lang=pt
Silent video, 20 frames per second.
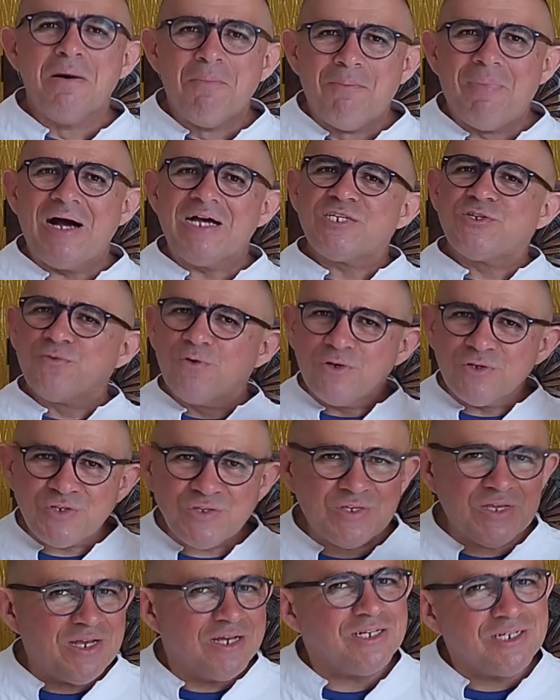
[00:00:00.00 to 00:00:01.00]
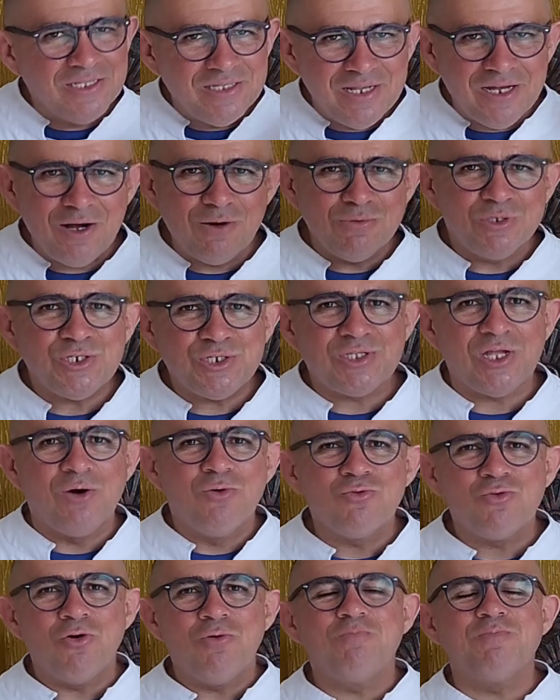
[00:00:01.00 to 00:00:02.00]
Mas vocês não
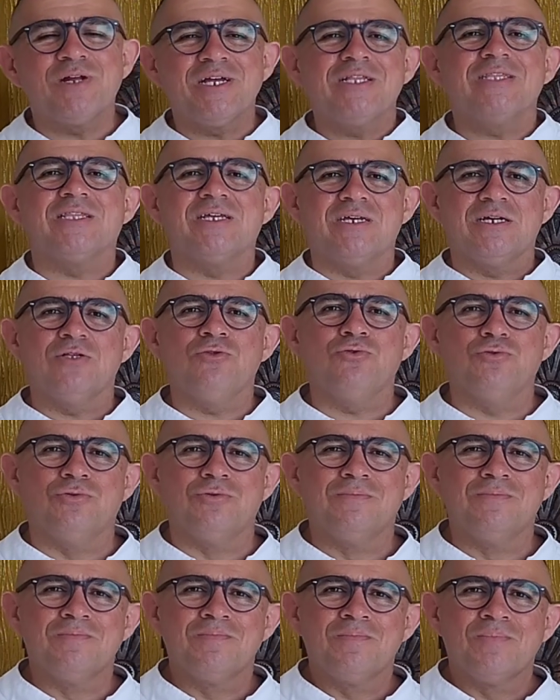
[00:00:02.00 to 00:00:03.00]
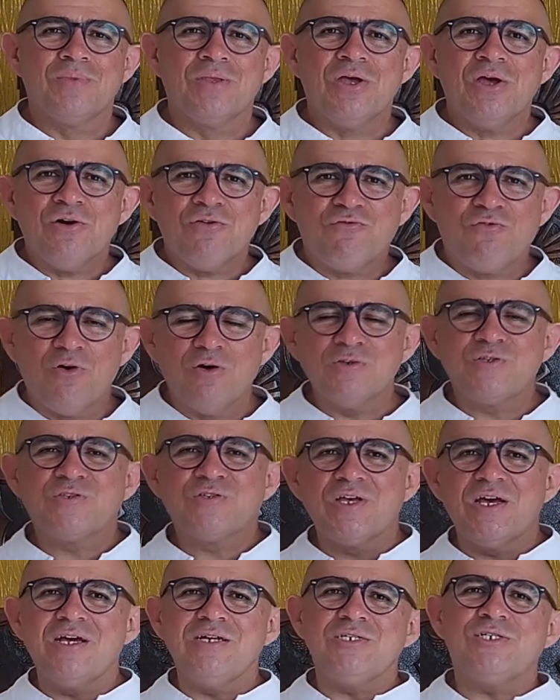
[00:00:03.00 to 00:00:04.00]
estão compreendendo.
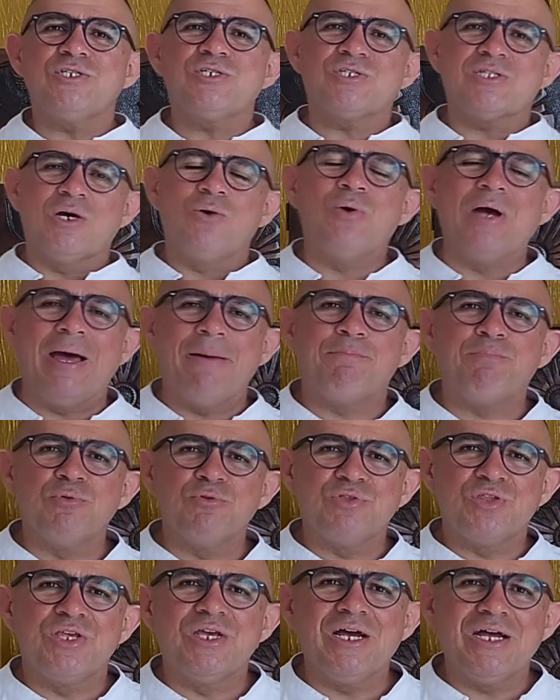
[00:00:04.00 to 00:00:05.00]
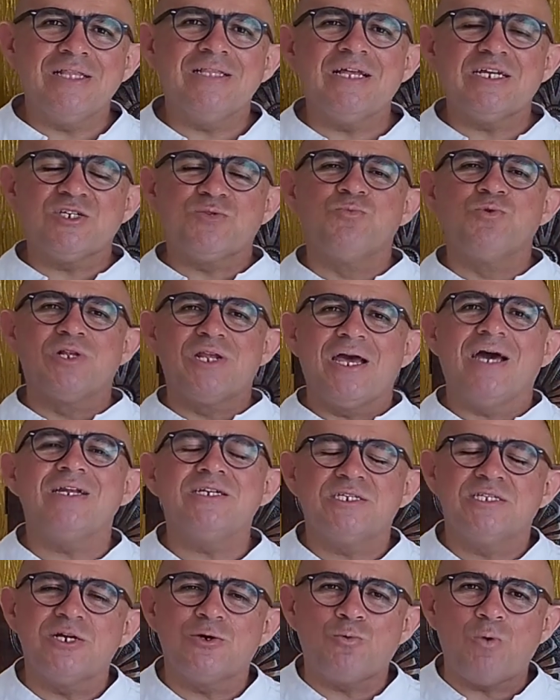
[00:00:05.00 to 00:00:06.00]
Vocês estão repudiando as
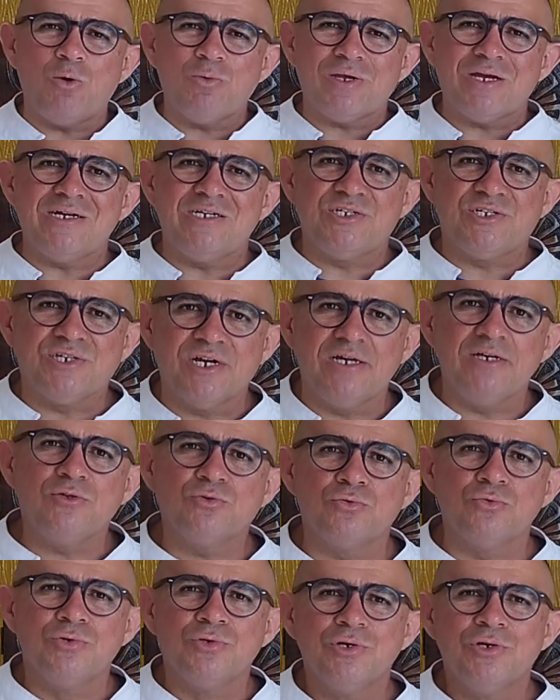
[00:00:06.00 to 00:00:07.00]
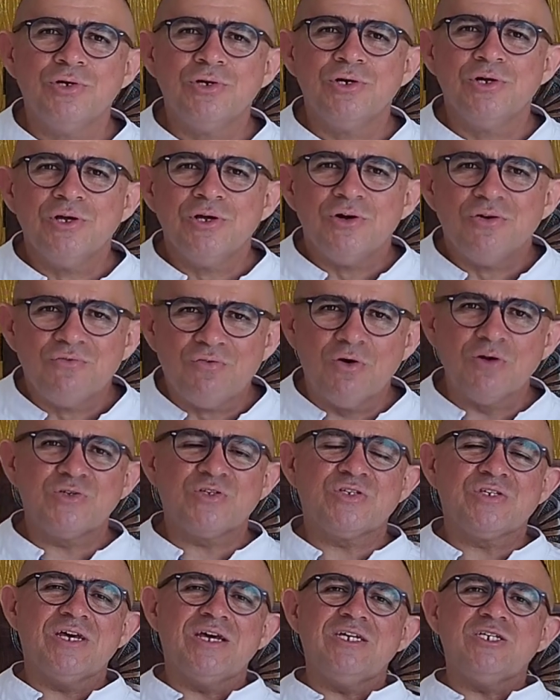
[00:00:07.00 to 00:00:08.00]
mulheres de qualquer jeito.
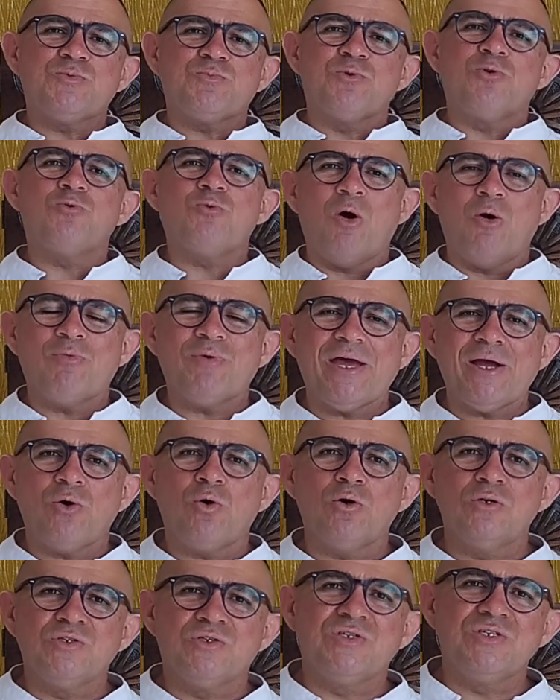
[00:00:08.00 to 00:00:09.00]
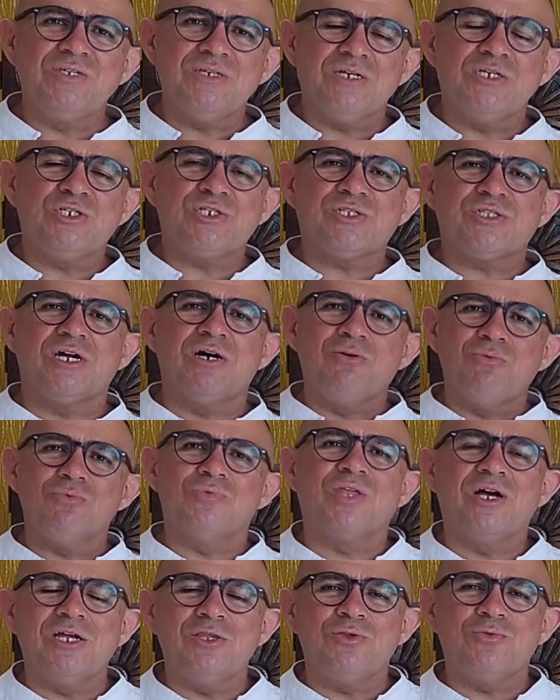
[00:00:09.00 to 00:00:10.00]
Vocês, por qualquer coisinha,
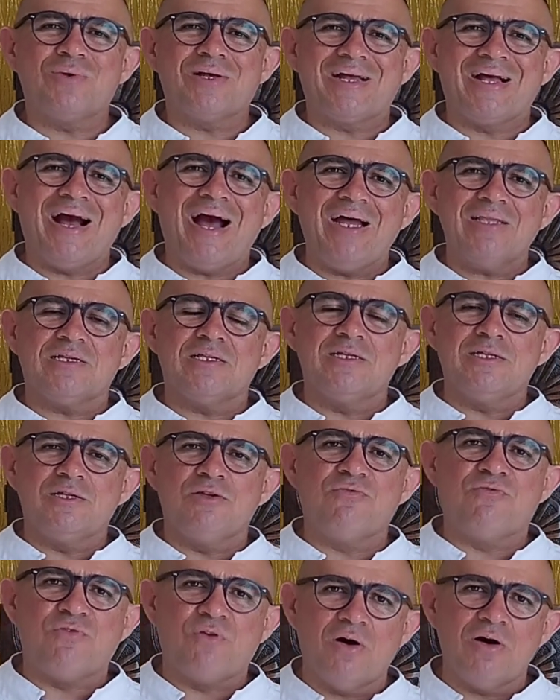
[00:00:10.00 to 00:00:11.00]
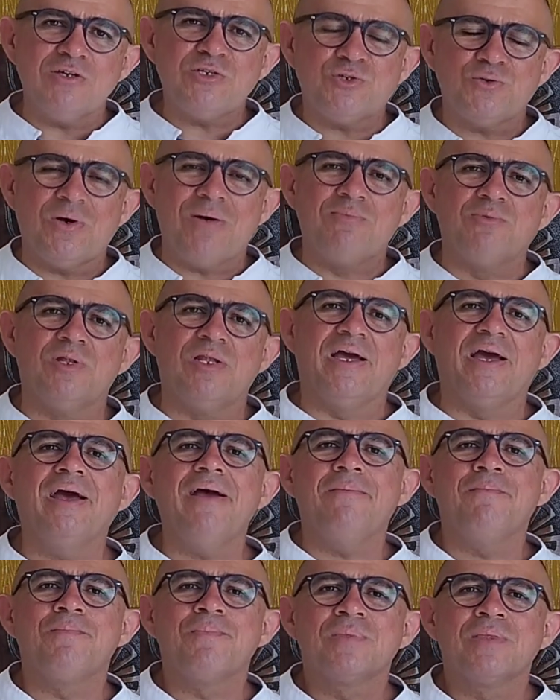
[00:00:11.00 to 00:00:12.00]
estão dando carta de divórcio à
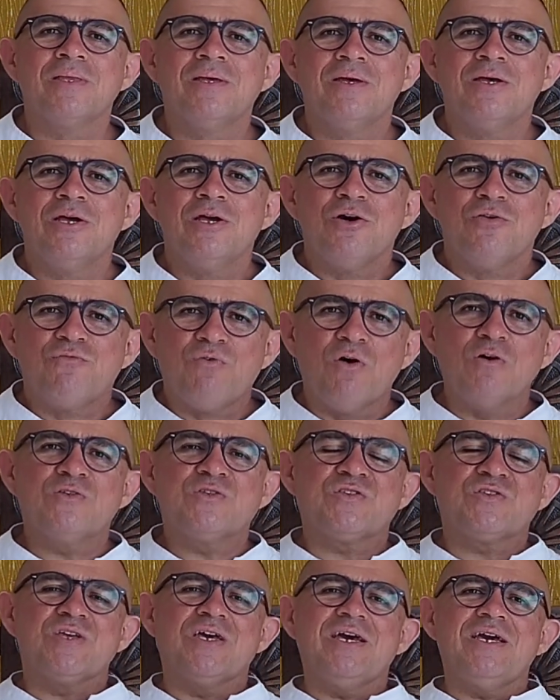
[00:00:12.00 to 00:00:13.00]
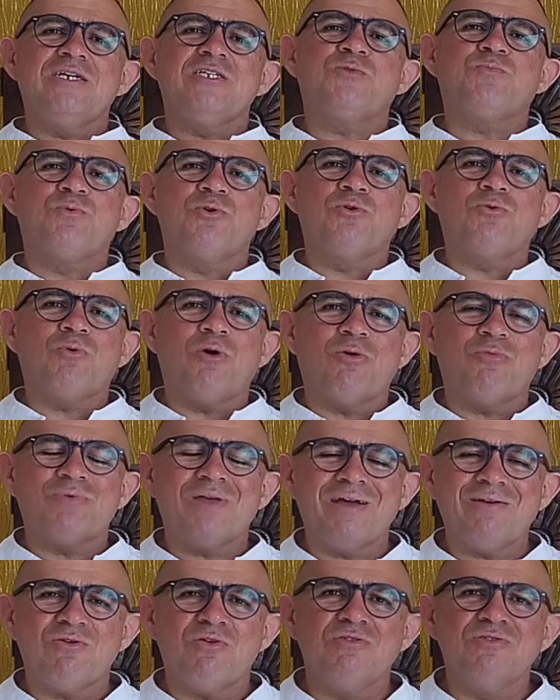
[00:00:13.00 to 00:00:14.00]
mulher. Vocês, por
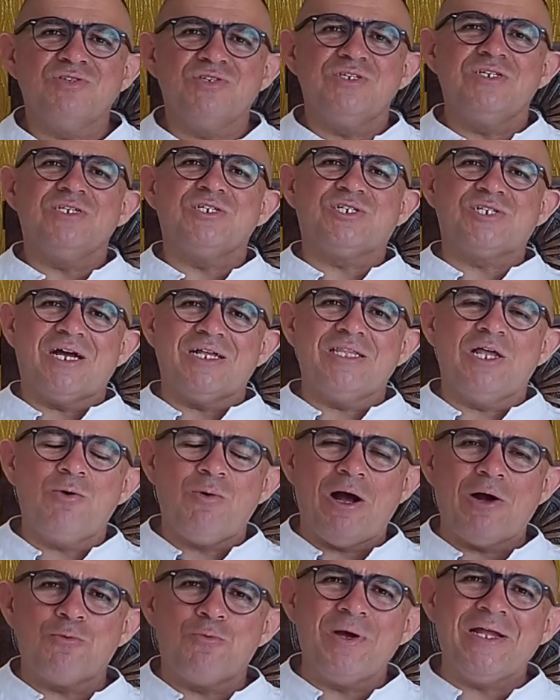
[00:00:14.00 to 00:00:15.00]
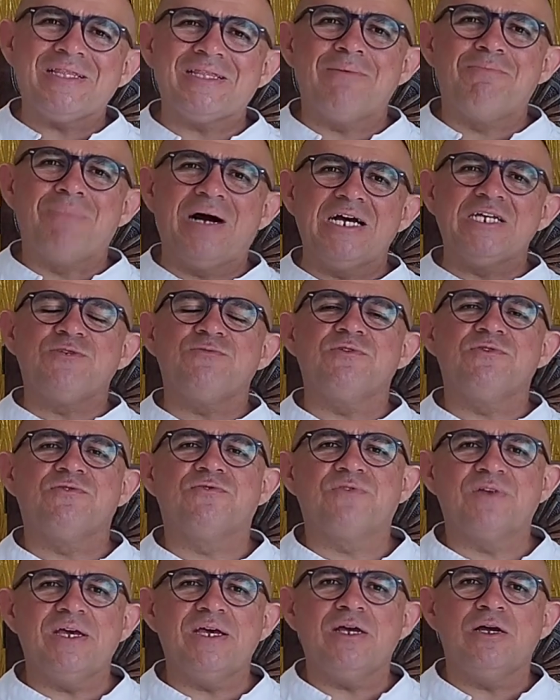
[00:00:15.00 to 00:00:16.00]
qualquer coisinha, já não aguentam mais
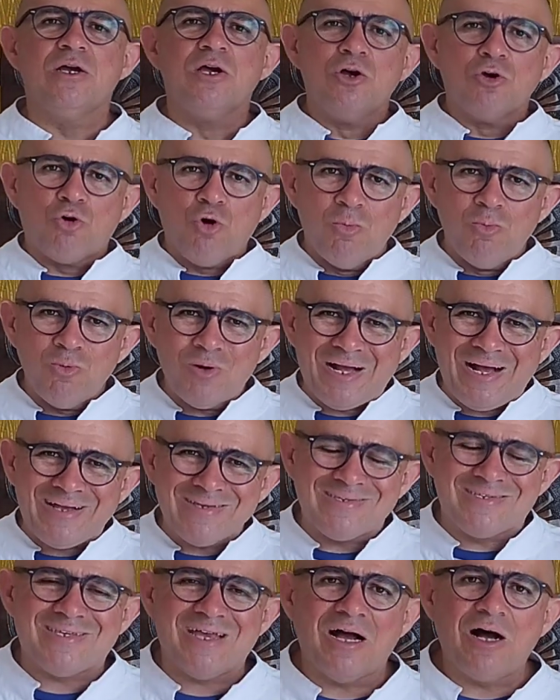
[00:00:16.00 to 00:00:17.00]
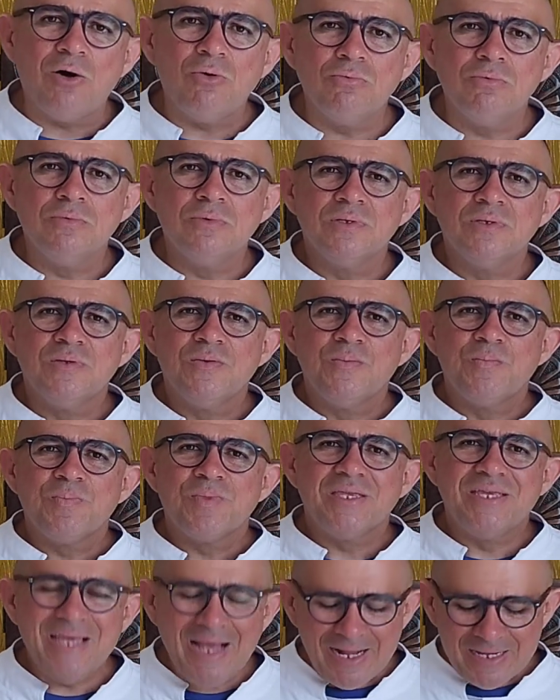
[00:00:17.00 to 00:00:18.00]
viver como casal.
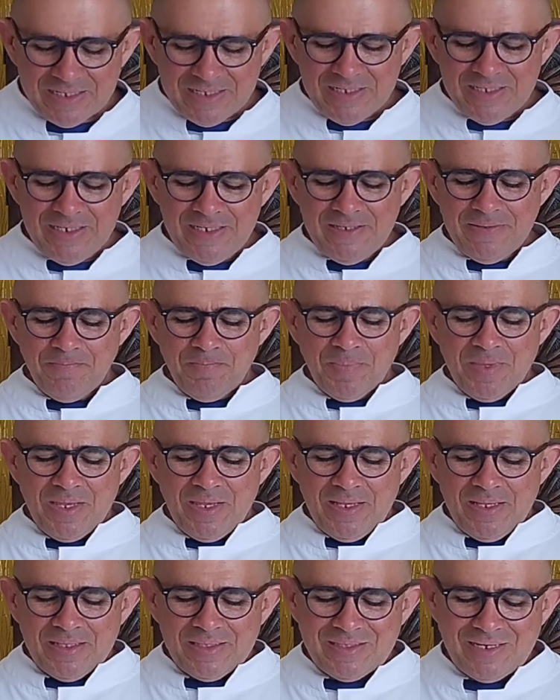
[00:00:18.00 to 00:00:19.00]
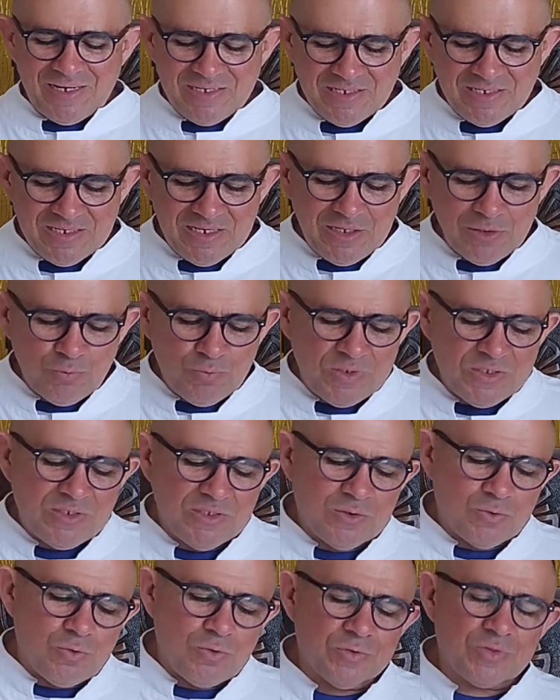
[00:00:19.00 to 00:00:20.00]
E aqui trazendo
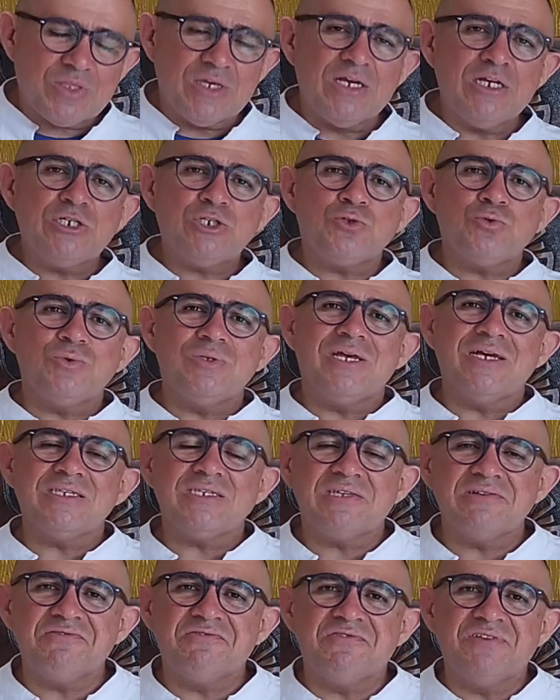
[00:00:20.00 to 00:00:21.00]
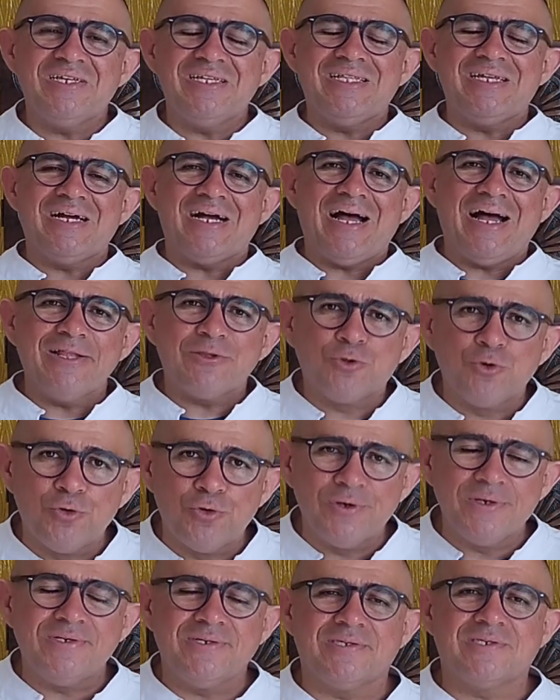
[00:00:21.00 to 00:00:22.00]
esse contexto e essa vida a
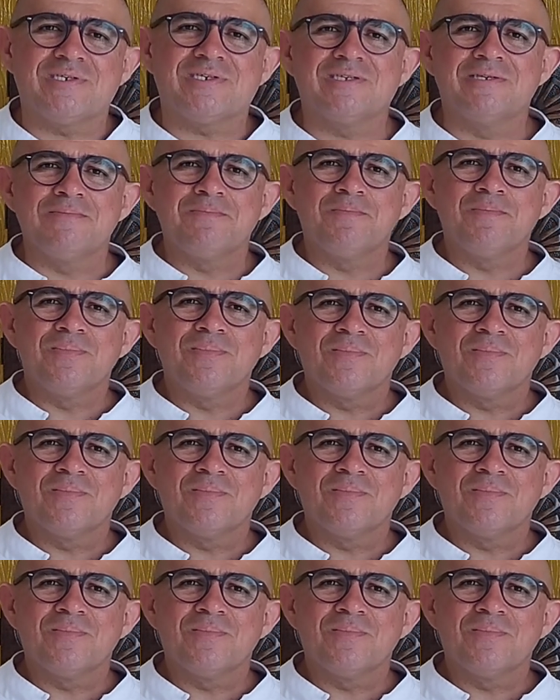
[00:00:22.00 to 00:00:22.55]
dois.